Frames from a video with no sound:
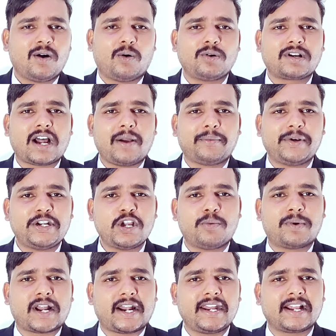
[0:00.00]
उनका वीडियो
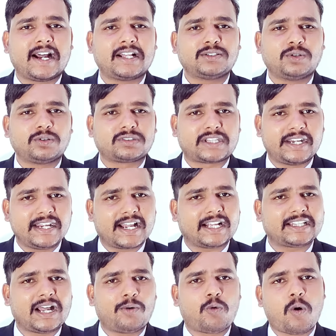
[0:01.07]
बनाने का जो तरीका
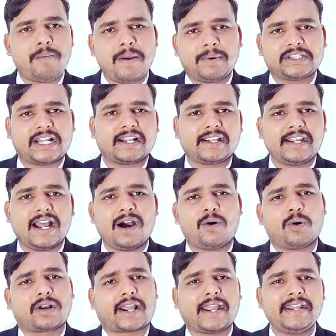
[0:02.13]
था वो भी बदल गया
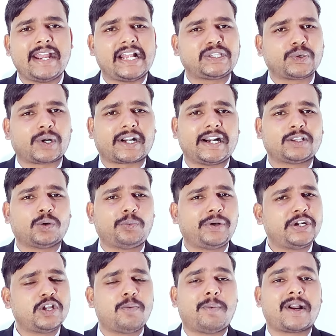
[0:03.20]
और कई एजुकेटर ने तो
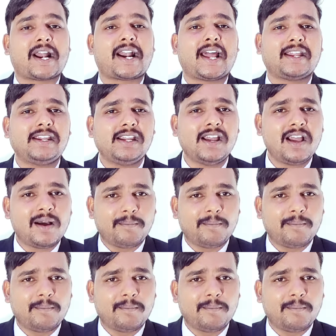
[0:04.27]
वीडियो बनाना ही